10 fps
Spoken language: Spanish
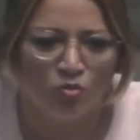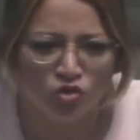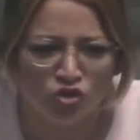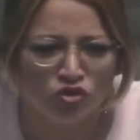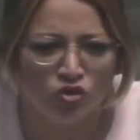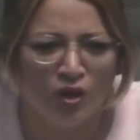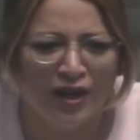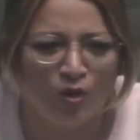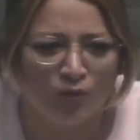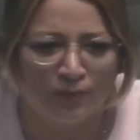Muchos no la
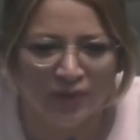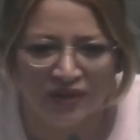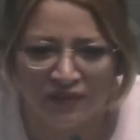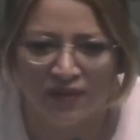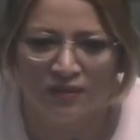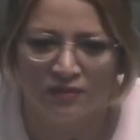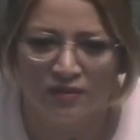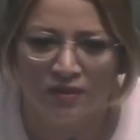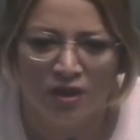comprenden,